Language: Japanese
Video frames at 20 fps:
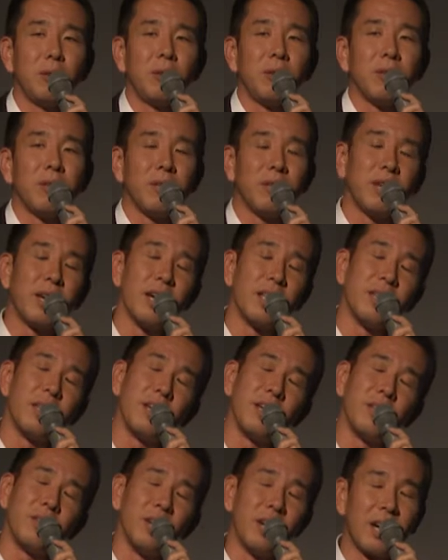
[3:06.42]
のが
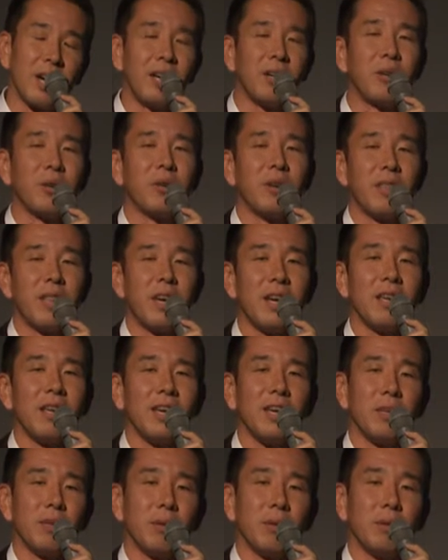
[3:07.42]
なの環境がない、
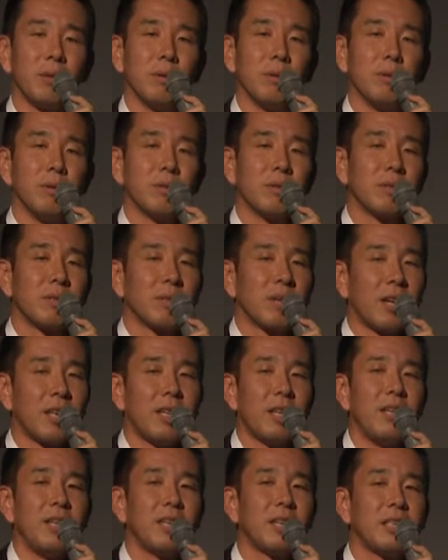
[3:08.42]
えっと、家
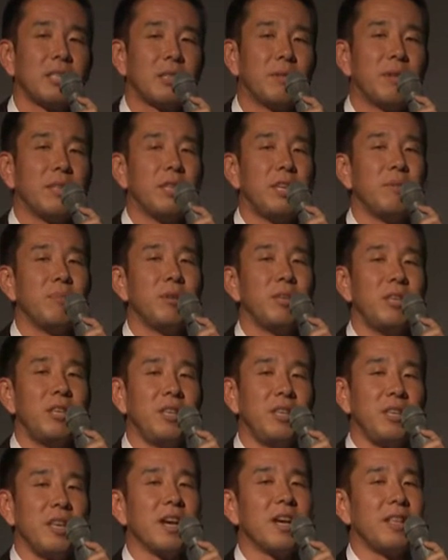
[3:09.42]
庭に対しては DVD
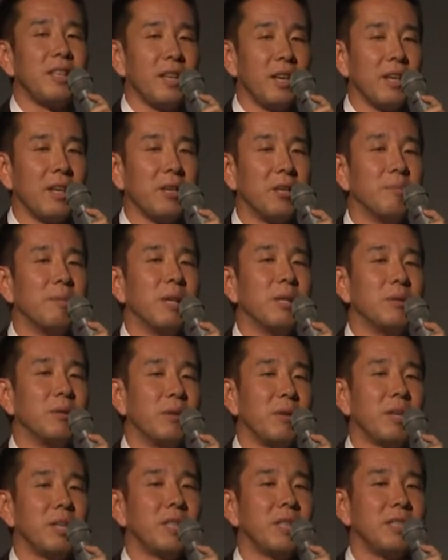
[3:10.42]
に焼いて配る
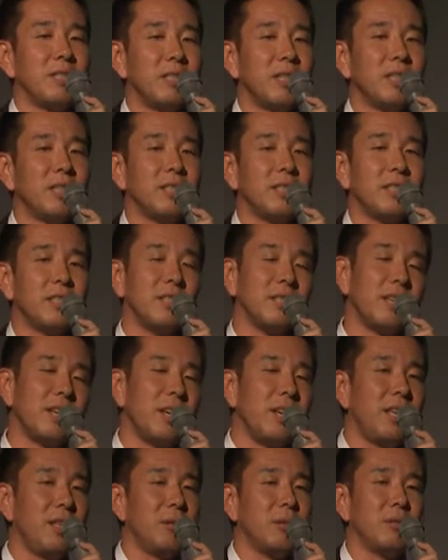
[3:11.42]
という形で
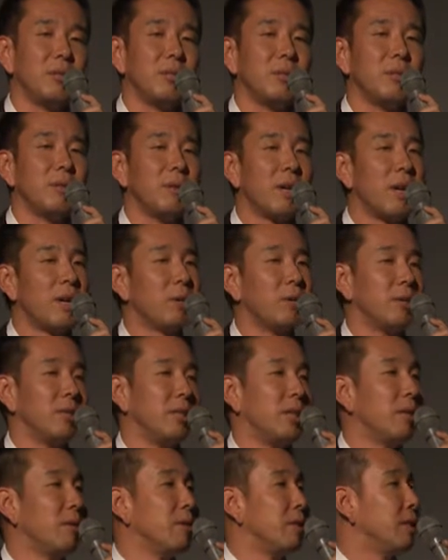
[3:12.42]
全員の児童がこ
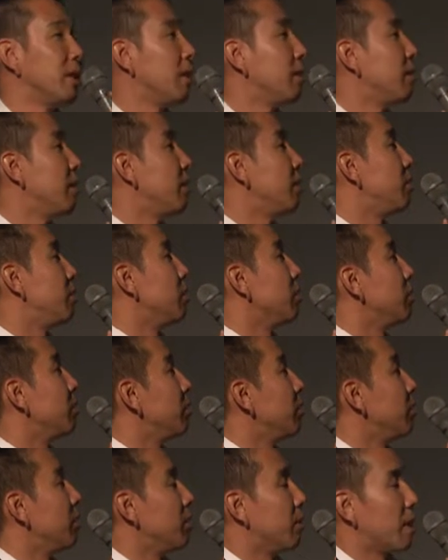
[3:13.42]
ちらを自宅で視聴す
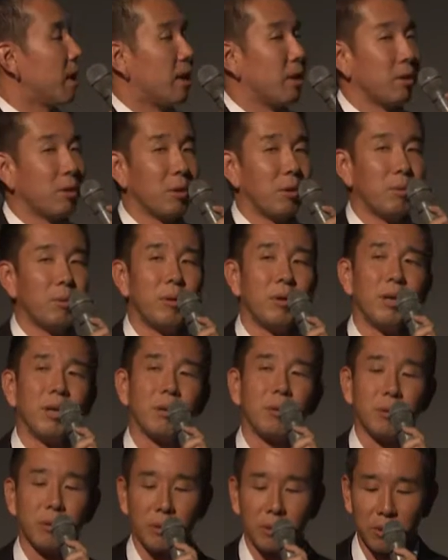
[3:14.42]
るという環境を
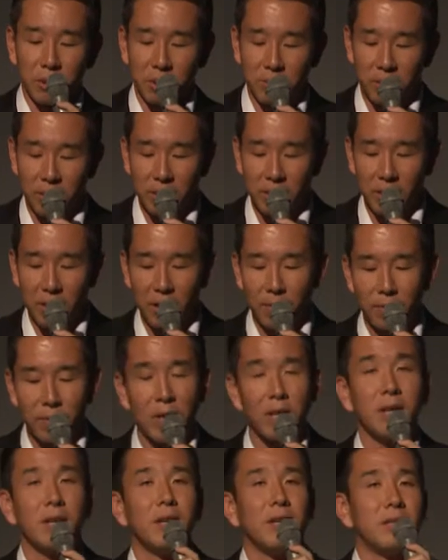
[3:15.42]
構築しました
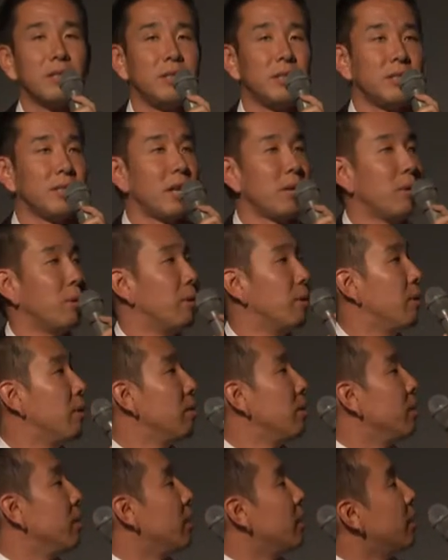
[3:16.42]
で実際こ
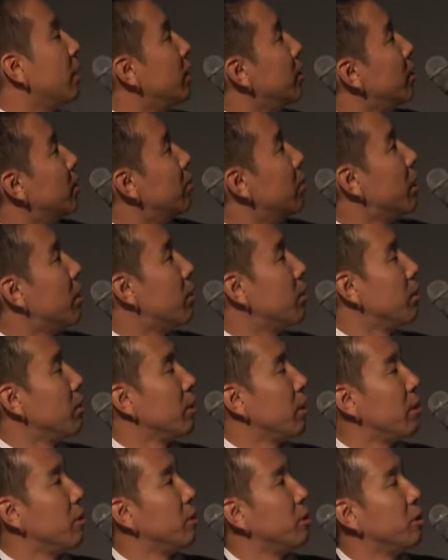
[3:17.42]
の動画
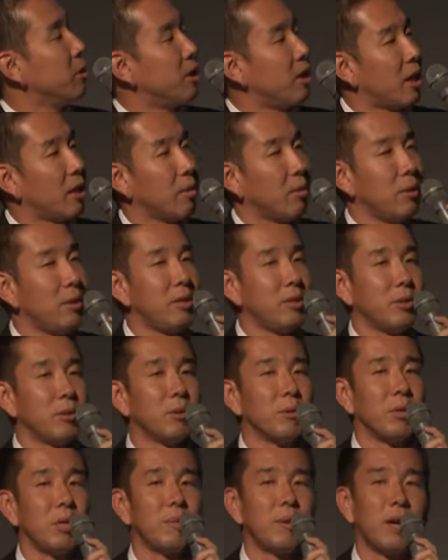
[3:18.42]
を予習した後に授
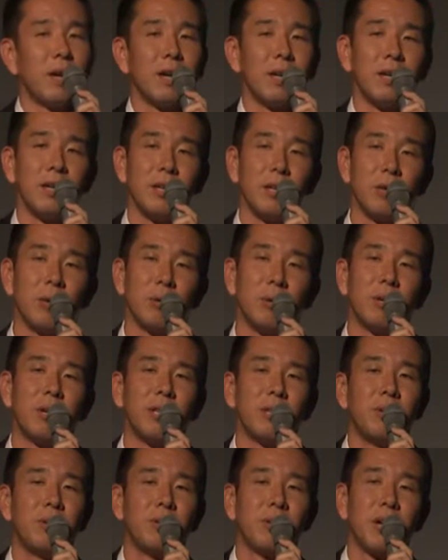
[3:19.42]
業では共同
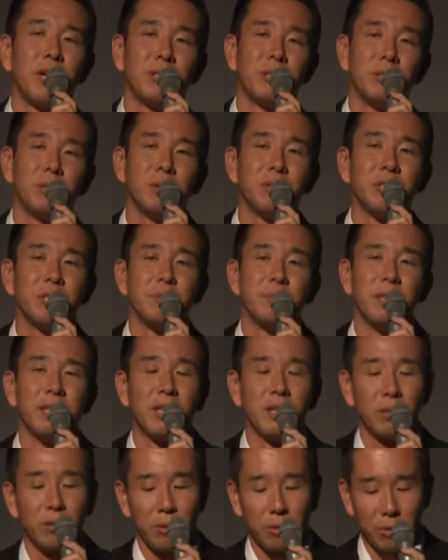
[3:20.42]
型の学習を進め
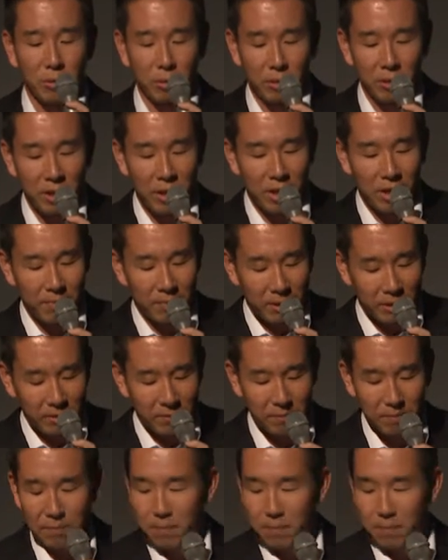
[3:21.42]
たということになります